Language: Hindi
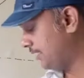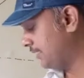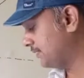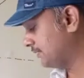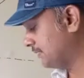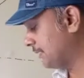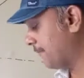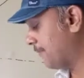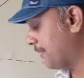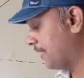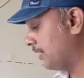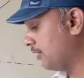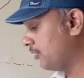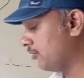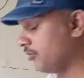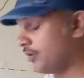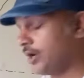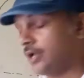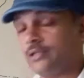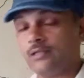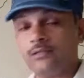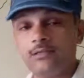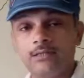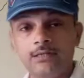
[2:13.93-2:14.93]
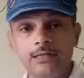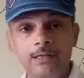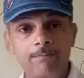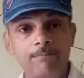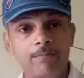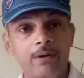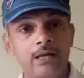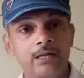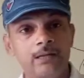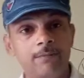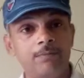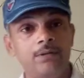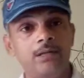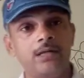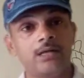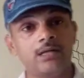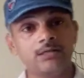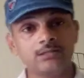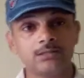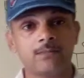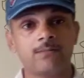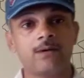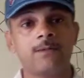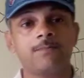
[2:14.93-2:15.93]
इसके पहले लोग कहते थे कि पानी पिलाना
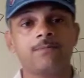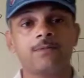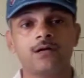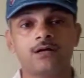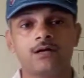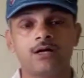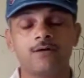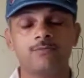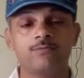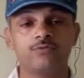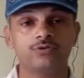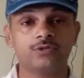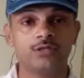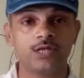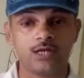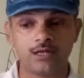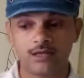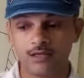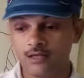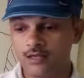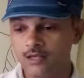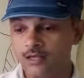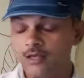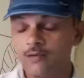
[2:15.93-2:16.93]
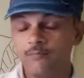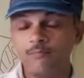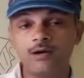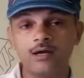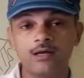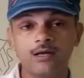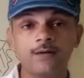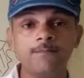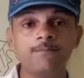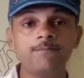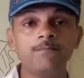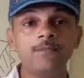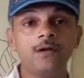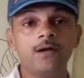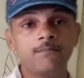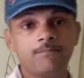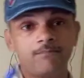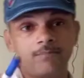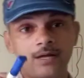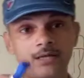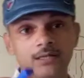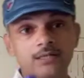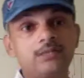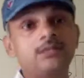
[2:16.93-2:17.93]
शबाब का काम होता है मगर अब
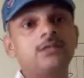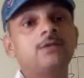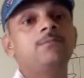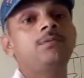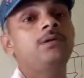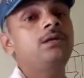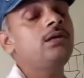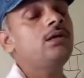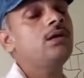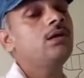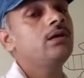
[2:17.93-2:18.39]
पानी की भी